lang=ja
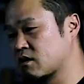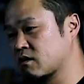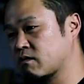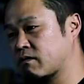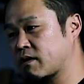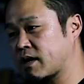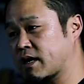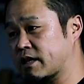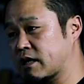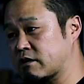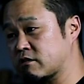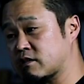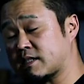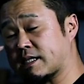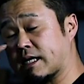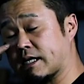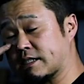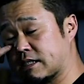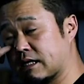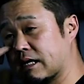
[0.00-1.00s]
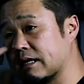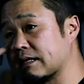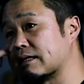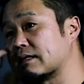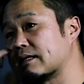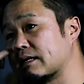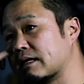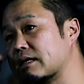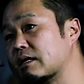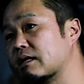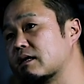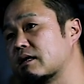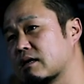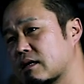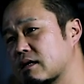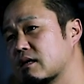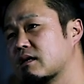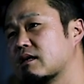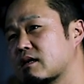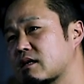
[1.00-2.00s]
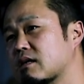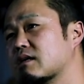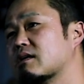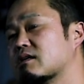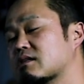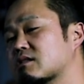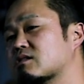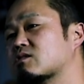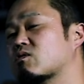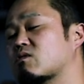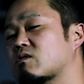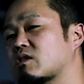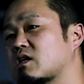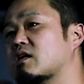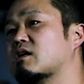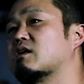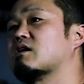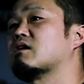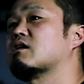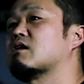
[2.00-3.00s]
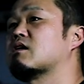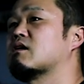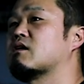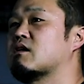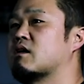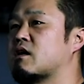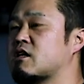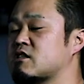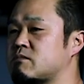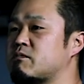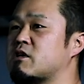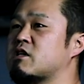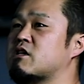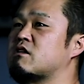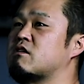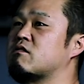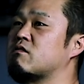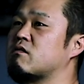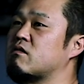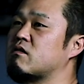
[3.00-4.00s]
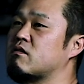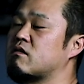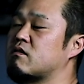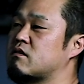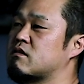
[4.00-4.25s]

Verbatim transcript: ファイナルステージがあって、そこで初めての